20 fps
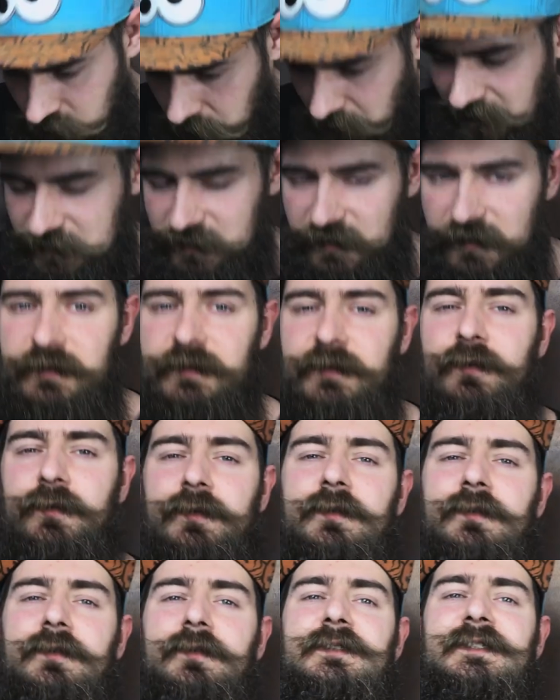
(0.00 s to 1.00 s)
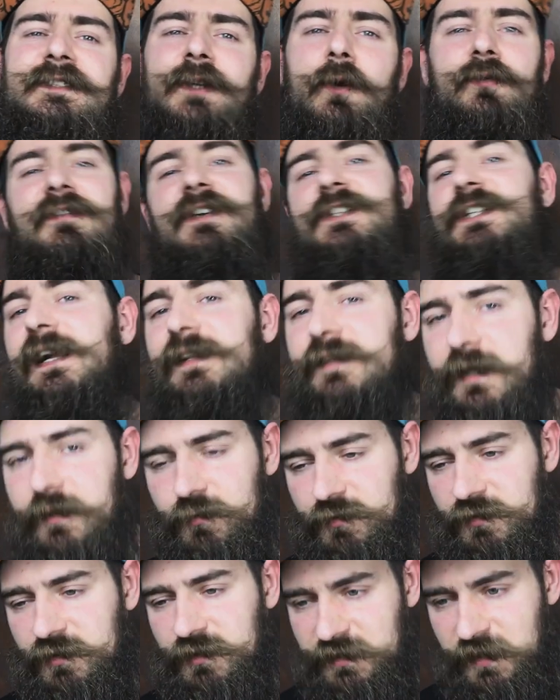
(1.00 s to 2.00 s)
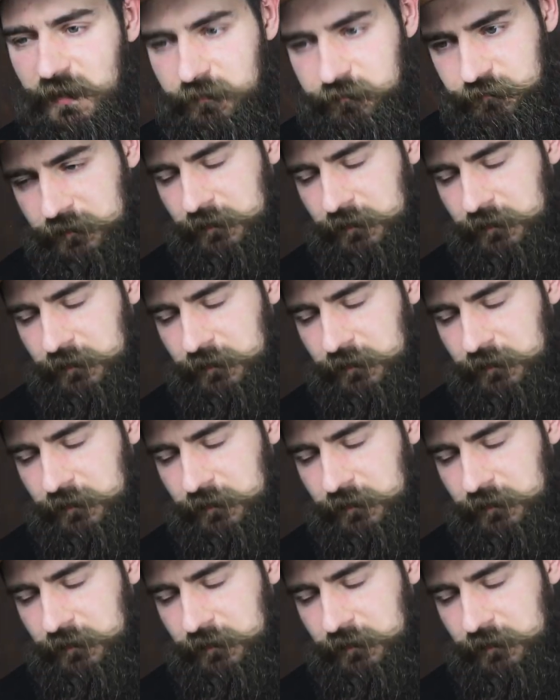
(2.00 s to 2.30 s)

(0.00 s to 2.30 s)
to będzie to zauważalna różnica,